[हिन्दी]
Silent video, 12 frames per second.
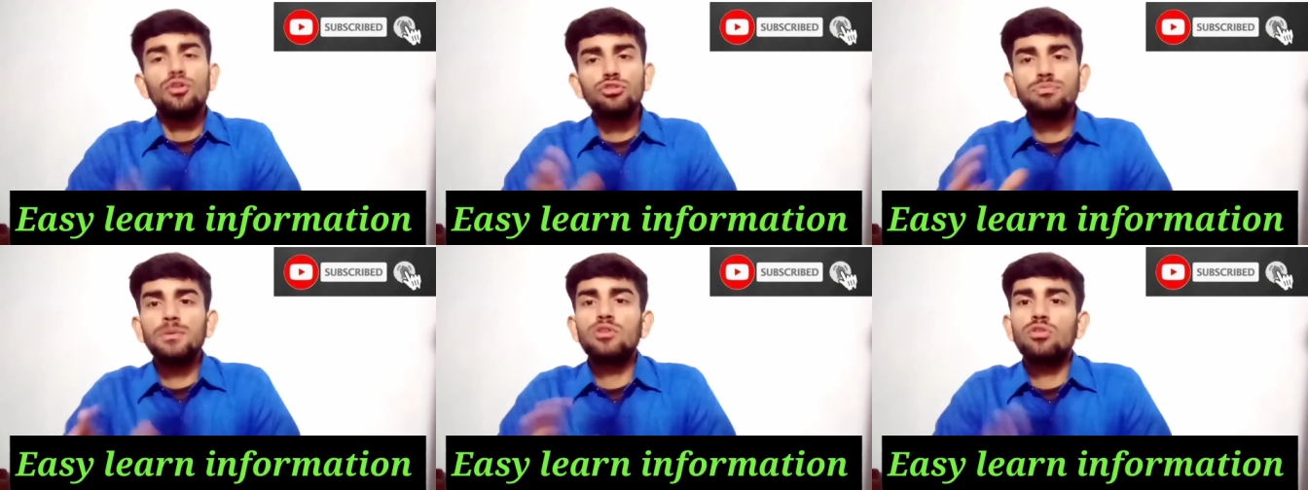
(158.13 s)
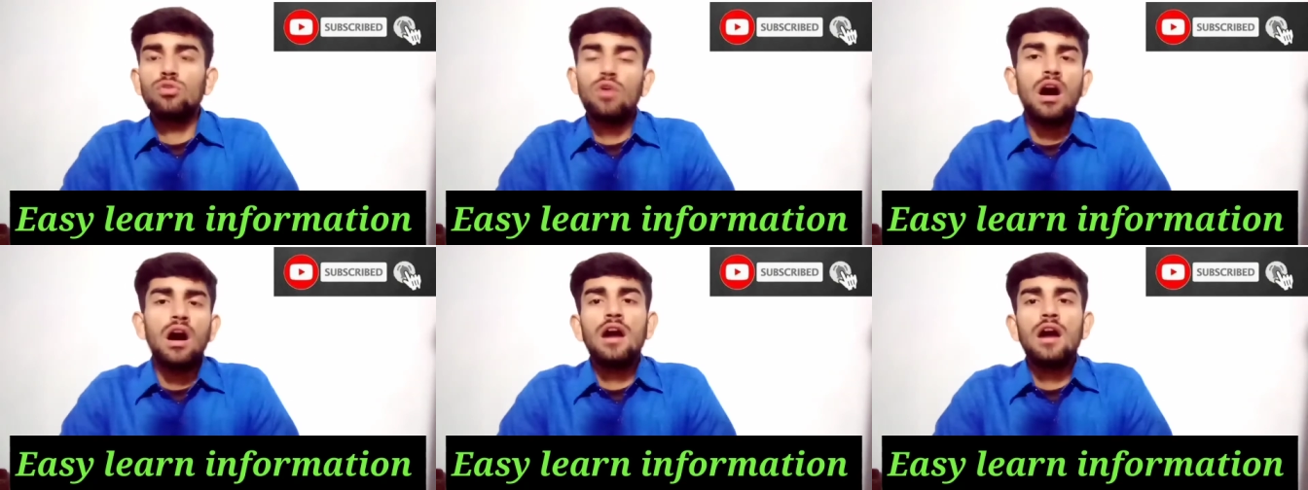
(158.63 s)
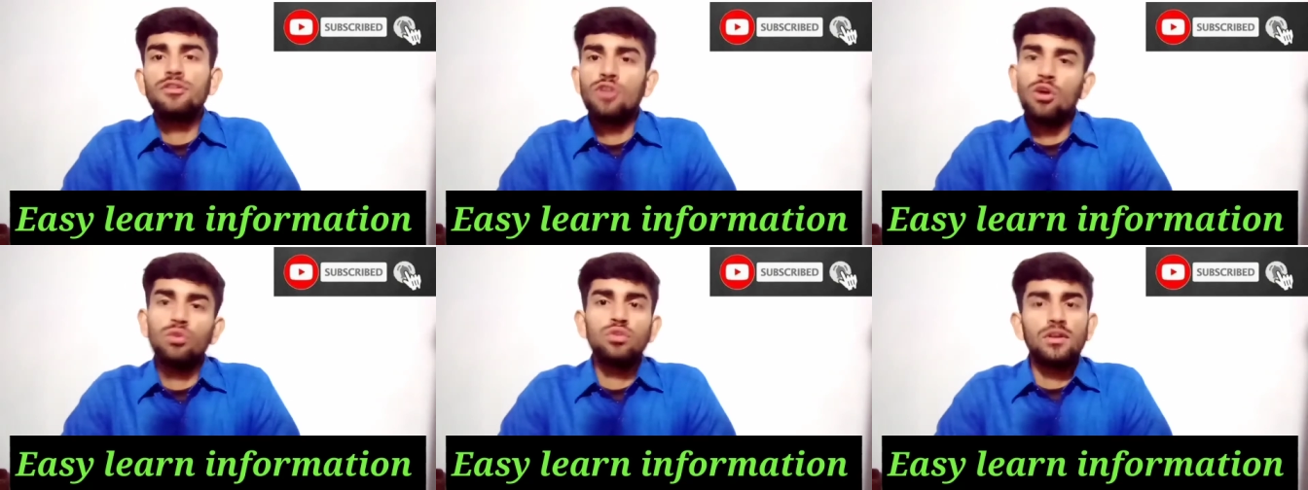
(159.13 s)
उस पर तो आठ
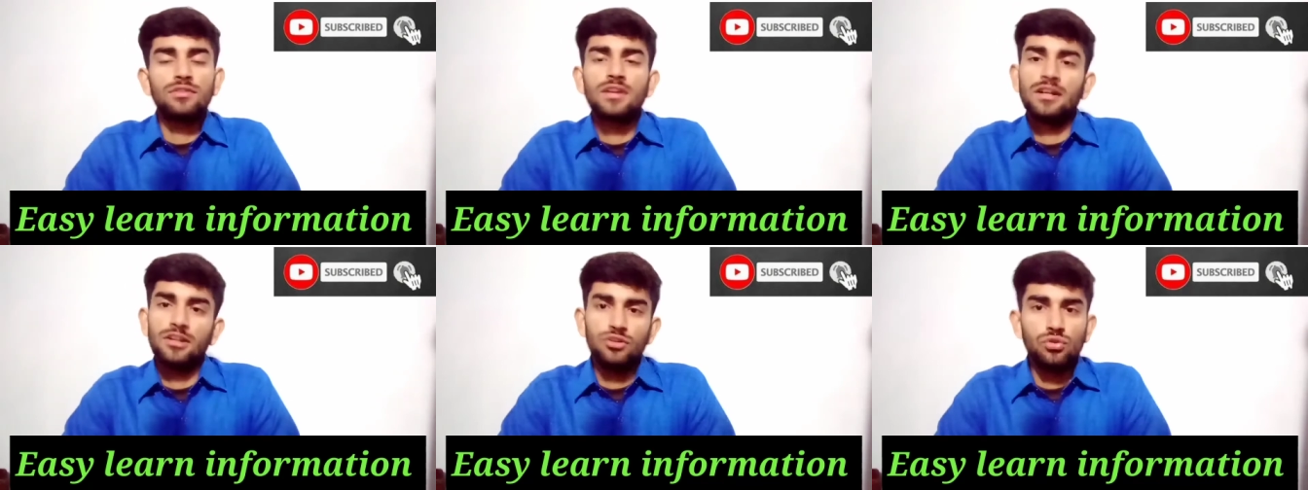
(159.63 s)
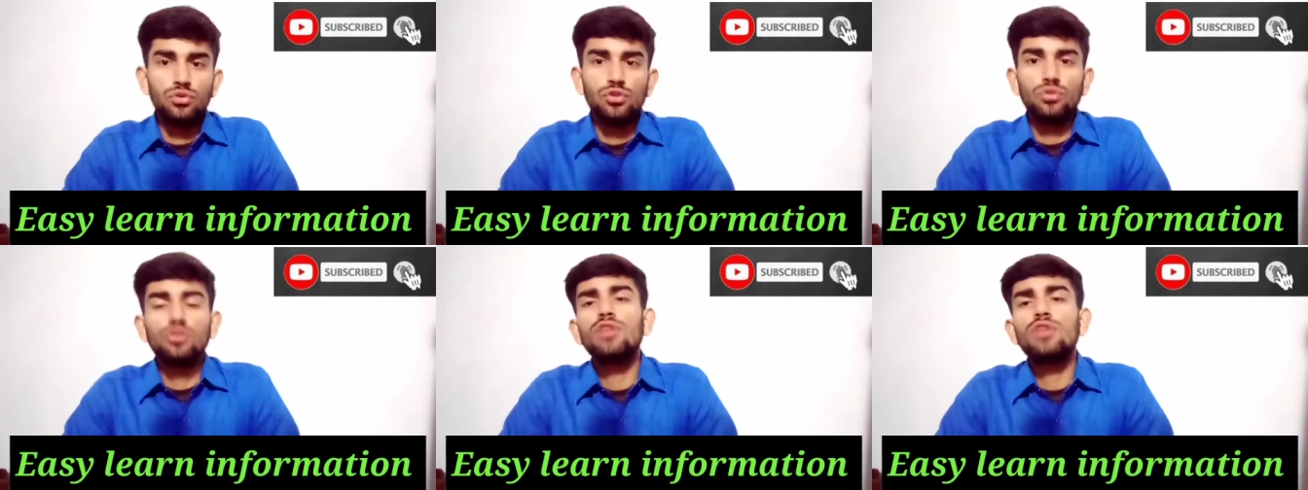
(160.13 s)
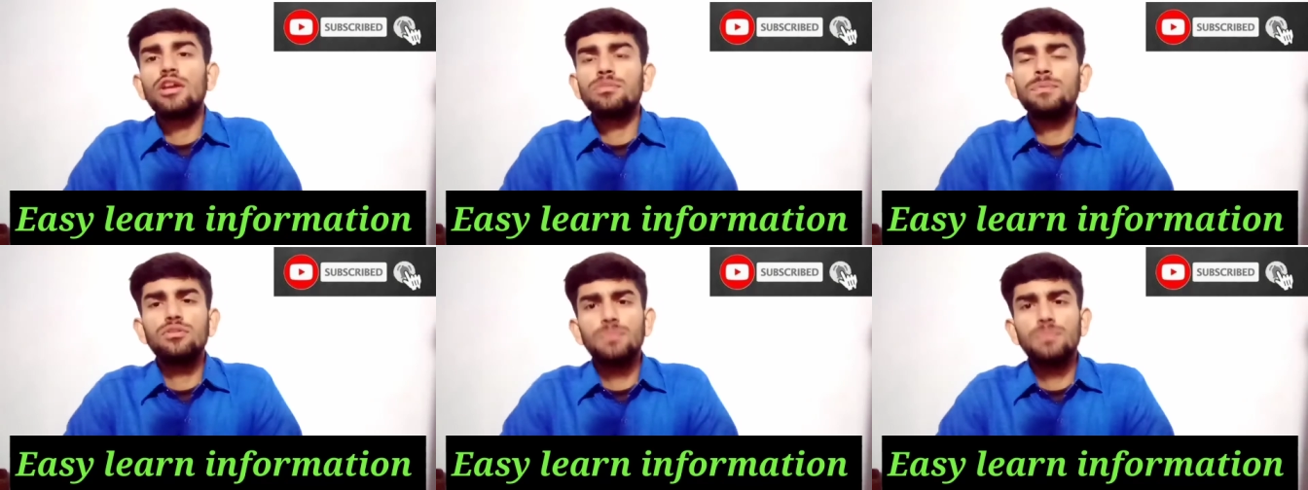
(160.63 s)
नौ दस घंटे ड्यूटी होती है जो
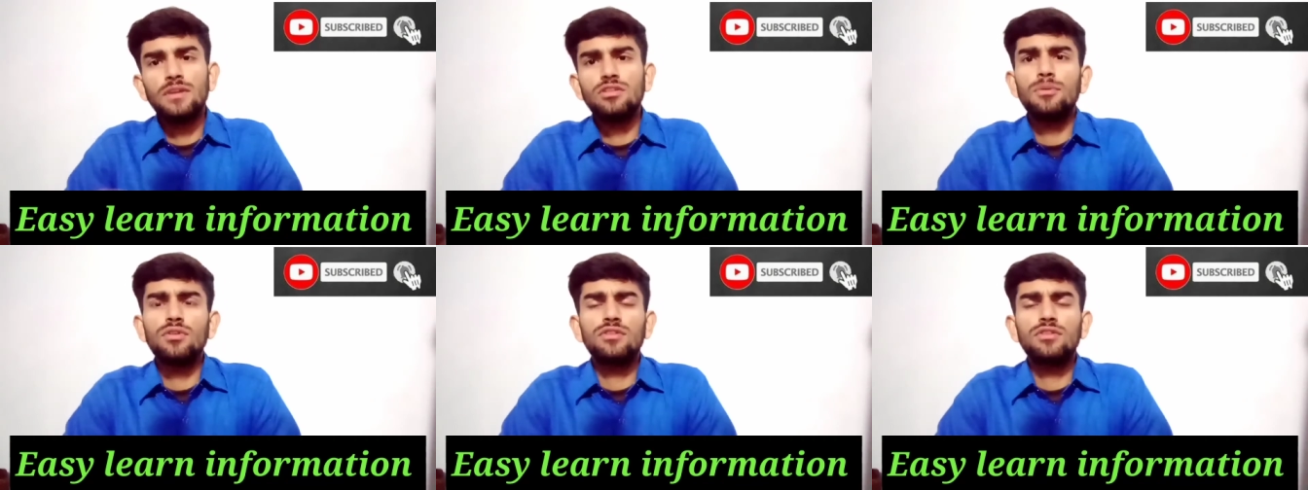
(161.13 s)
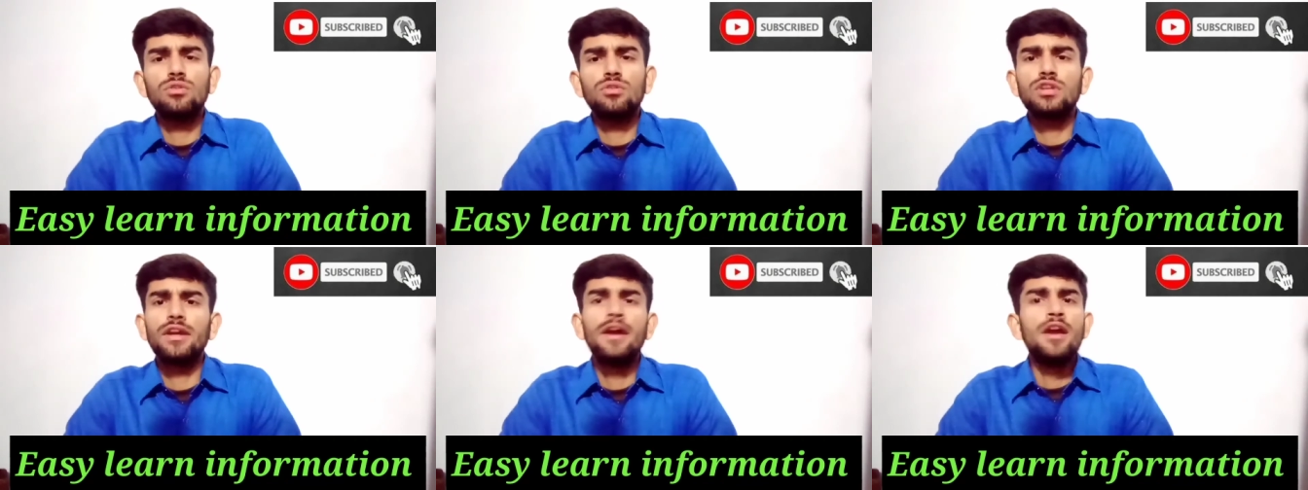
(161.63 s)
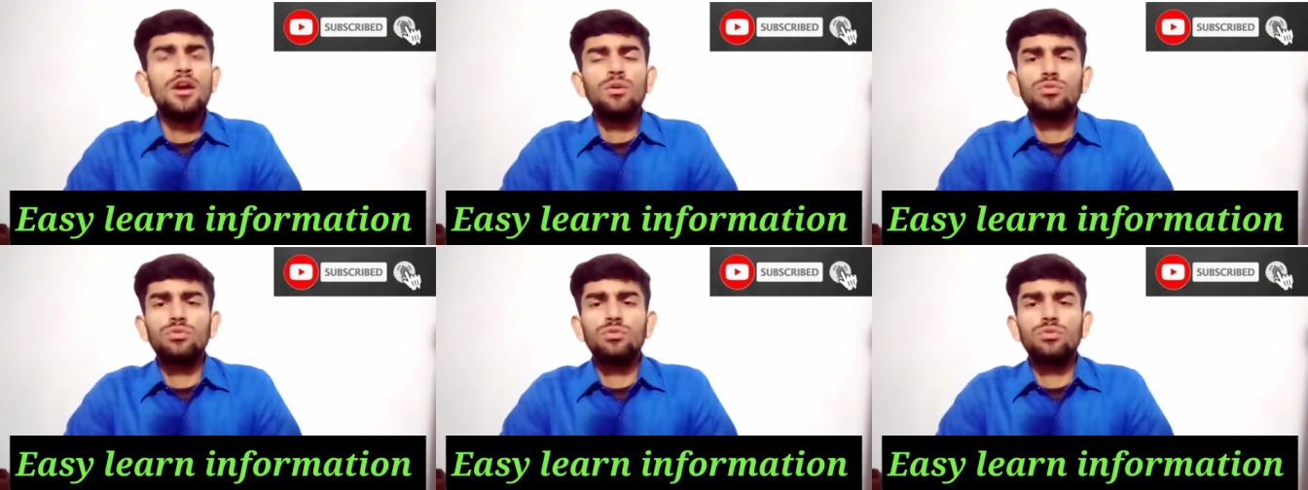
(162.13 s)
एसपी स्पेशल प्रोटेक्शन होते हैं